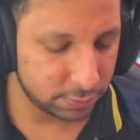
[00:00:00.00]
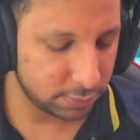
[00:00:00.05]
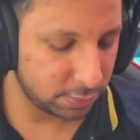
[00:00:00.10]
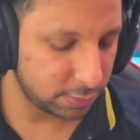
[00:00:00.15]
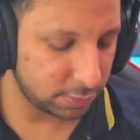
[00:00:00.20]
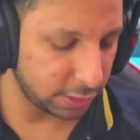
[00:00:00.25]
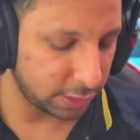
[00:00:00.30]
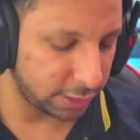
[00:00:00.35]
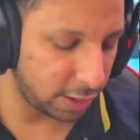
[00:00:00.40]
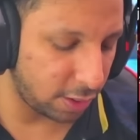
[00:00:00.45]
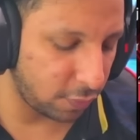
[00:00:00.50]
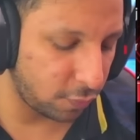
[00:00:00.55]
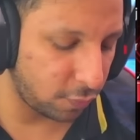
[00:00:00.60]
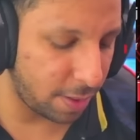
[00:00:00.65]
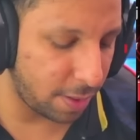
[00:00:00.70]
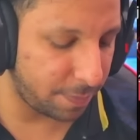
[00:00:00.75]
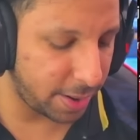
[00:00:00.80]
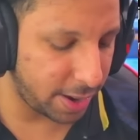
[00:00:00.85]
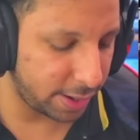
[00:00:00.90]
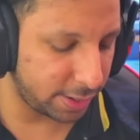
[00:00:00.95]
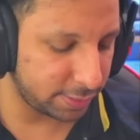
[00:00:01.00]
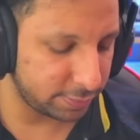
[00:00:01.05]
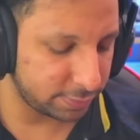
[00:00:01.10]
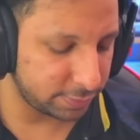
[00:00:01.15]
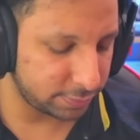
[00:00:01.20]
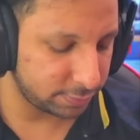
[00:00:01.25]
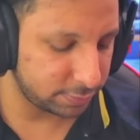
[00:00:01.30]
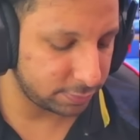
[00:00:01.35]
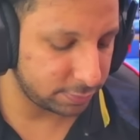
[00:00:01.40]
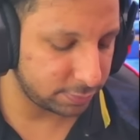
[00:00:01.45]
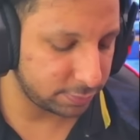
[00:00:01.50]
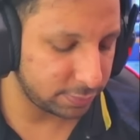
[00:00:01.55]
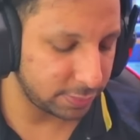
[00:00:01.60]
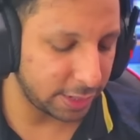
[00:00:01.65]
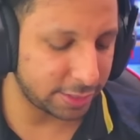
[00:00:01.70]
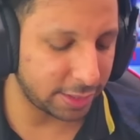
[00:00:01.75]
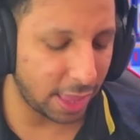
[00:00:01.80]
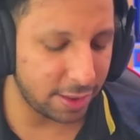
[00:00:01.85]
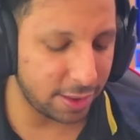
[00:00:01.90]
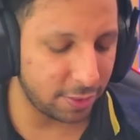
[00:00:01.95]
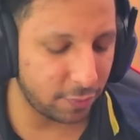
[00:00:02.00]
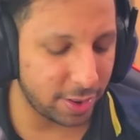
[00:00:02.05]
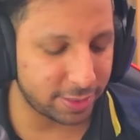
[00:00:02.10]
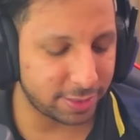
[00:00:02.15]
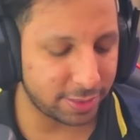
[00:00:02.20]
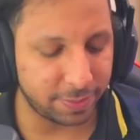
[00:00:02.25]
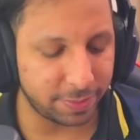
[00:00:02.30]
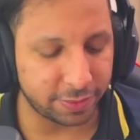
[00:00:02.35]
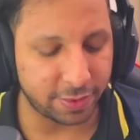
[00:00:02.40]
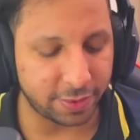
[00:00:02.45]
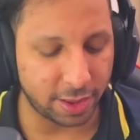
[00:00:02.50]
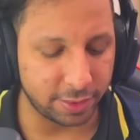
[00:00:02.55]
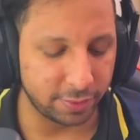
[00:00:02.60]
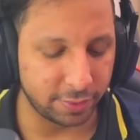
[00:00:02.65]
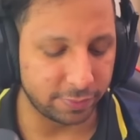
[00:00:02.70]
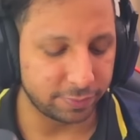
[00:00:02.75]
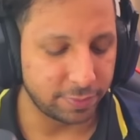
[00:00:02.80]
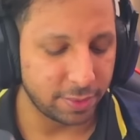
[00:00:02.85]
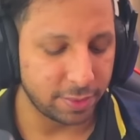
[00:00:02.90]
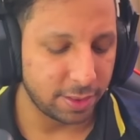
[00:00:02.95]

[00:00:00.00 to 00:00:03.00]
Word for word: Cristiano vuelve. Está de vuelta el bichardo.